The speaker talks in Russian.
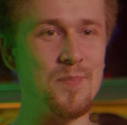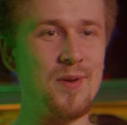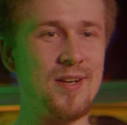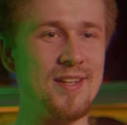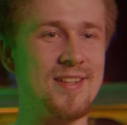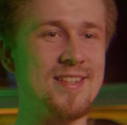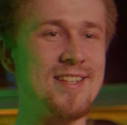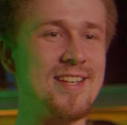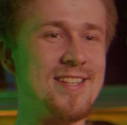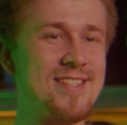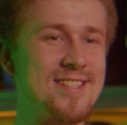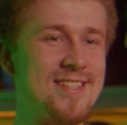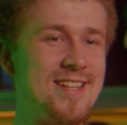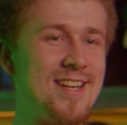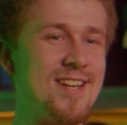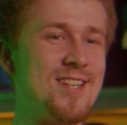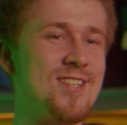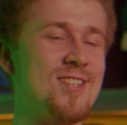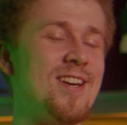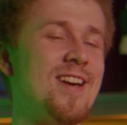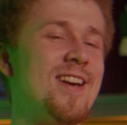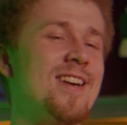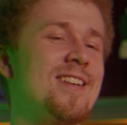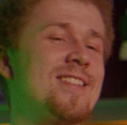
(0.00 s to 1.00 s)

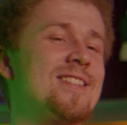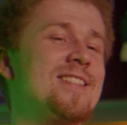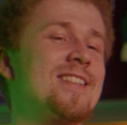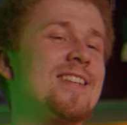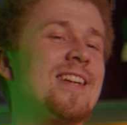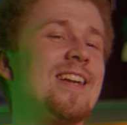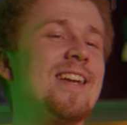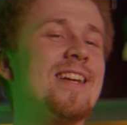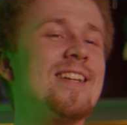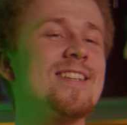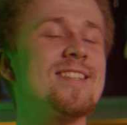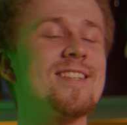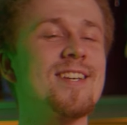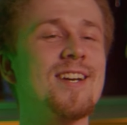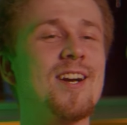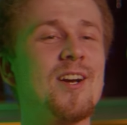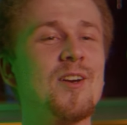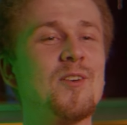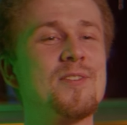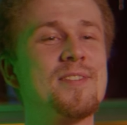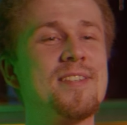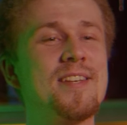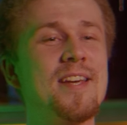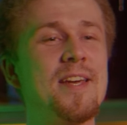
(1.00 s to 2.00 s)
предназначается для тех
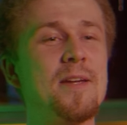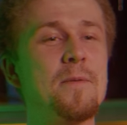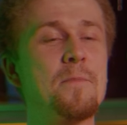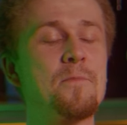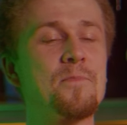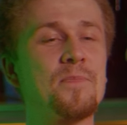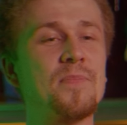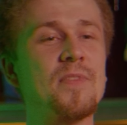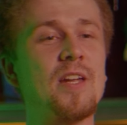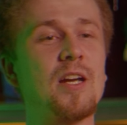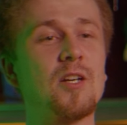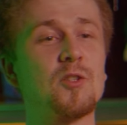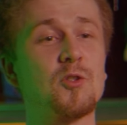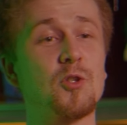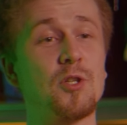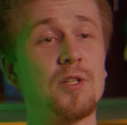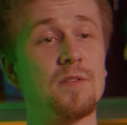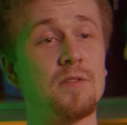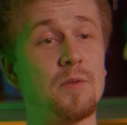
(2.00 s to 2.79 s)
людей, которые